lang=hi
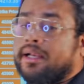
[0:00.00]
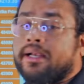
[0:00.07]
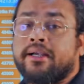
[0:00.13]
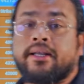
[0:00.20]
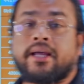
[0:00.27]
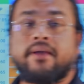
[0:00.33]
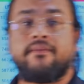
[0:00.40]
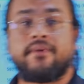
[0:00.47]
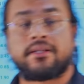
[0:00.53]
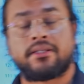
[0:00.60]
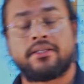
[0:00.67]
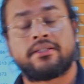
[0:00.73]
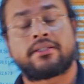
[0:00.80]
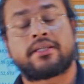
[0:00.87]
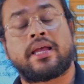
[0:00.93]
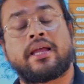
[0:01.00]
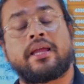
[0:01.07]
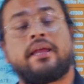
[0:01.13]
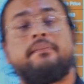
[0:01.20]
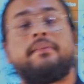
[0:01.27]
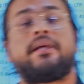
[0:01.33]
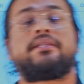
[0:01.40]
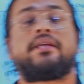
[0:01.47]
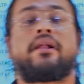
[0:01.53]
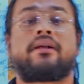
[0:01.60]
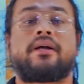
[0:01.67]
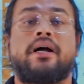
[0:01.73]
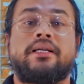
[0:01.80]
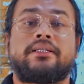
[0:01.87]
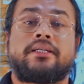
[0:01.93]
हैं डाइवर्जन क्या हैं बाजार
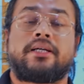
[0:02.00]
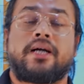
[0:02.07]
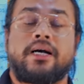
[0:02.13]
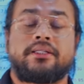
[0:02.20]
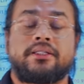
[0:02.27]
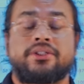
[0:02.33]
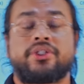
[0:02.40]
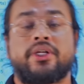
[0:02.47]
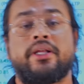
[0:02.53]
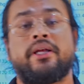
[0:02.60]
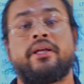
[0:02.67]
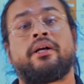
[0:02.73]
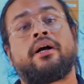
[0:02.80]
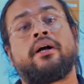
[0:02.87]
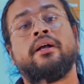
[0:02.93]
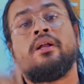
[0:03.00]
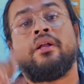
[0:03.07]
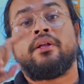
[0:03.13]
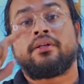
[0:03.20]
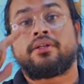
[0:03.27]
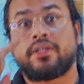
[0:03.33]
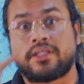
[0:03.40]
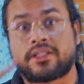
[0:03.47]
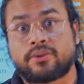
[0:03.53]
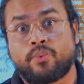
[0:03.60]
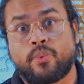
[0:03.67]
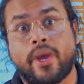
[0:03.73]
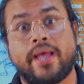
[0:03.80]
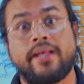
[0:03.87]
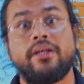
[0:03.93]
कहां से कहां तक चलेगा किस
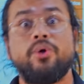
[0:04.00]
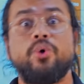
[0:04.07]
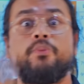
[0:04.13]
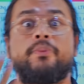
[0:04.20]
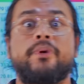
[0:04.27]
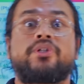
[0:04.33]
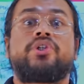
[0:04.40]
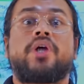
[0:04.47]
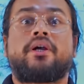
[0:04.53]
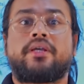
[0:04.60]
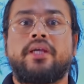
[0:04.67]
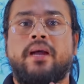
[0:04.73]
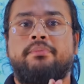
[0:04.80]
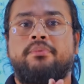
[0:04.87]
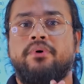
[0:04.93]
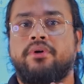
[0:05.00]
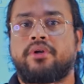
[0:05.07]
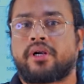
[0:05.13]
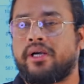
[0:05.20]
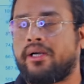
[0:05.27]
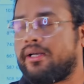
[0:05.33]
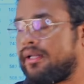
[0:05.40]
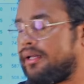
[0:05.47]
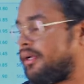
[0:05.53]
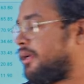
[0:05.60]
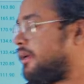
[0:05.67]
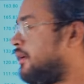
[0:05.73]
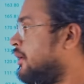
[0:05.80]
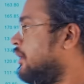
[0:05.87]
वैल्यू पर जाके आपको ट्रेड लेना है